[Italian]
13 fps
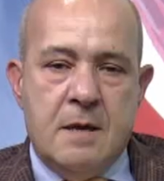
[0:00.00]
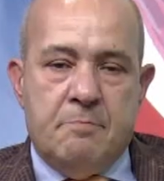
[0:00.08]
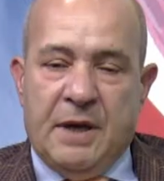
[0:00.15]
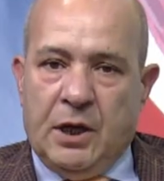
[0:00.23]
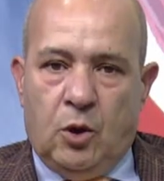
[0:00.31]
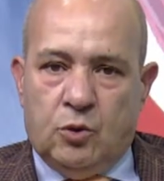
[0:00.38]

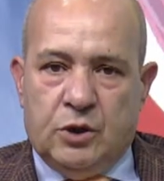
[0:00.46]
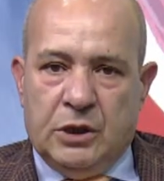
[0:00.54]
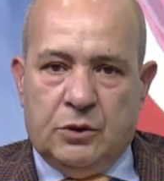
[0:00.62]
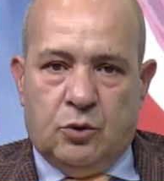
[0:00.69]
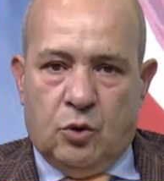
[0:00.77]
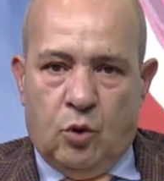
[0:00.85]
Però ho
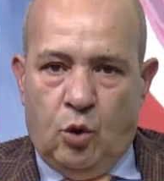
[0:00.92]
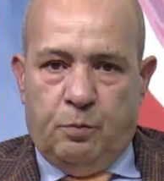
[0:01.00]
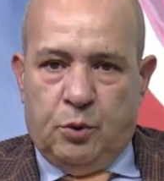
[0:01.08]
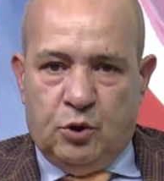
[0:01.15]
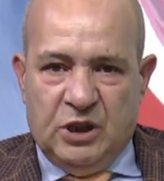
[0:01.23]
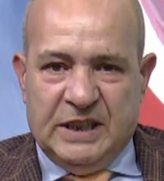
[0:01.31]
detto
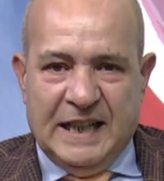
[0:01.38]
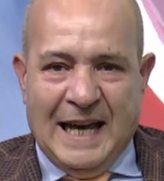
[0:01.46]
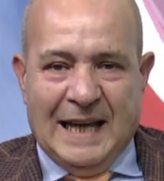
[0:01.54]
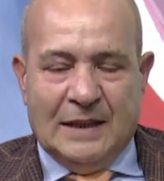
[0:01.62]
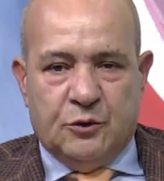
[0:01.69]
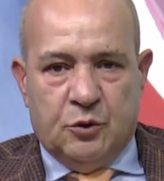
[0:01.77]
colpo di
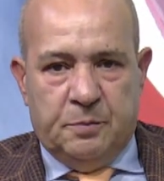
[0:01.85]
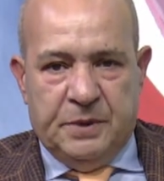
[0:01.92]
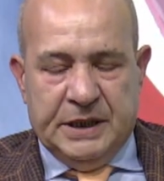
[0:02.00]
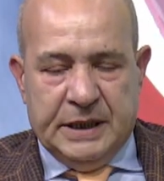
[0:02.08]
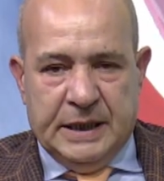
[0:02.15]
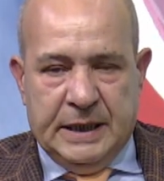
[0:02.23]
teatro
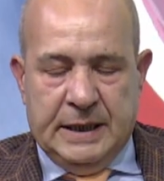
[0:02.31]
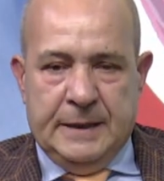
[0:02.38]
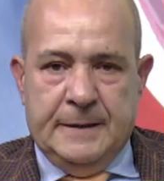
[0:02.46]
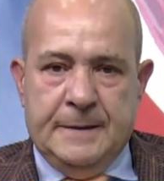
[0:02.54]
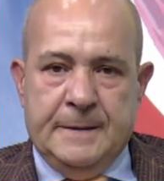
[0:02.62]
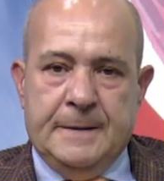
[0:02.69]
perché?
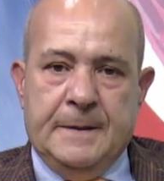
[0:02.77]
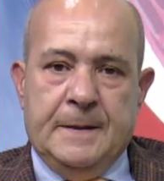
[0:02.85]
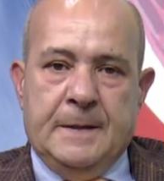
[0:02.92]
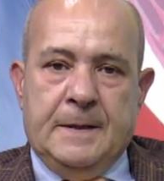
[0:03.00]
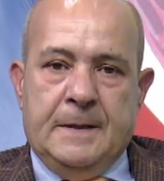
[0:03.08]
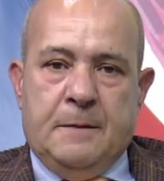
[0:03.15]

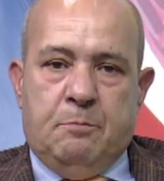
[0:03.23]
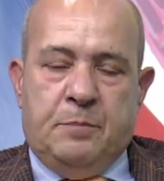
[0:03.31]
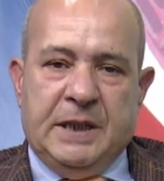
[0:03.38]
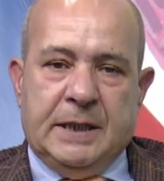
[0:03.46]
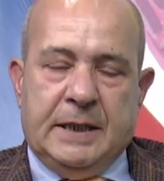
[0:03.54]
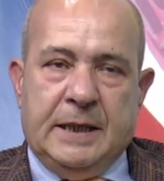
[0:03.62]

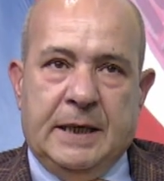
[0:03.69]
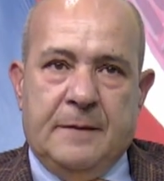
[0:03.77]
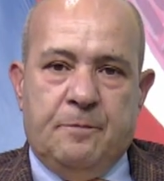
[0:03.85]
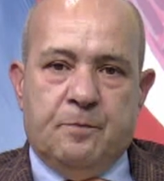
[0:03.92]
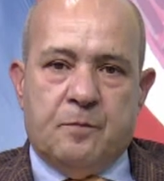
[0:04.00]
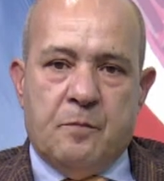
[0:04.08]

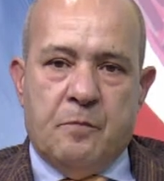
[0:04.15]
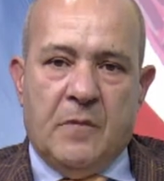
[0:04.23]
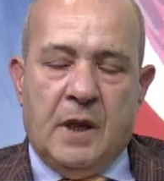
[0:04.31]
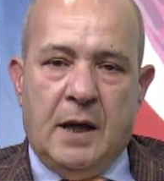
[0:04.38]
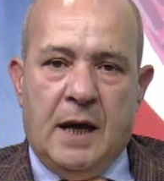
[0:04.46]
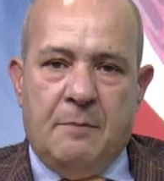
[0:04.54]
Perché
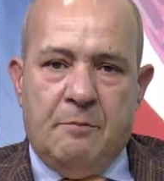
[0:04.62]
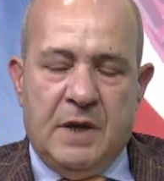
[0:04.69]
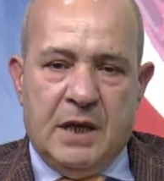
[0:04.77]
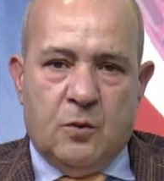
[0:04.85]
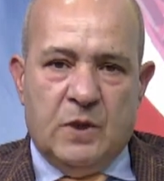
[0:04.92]
a me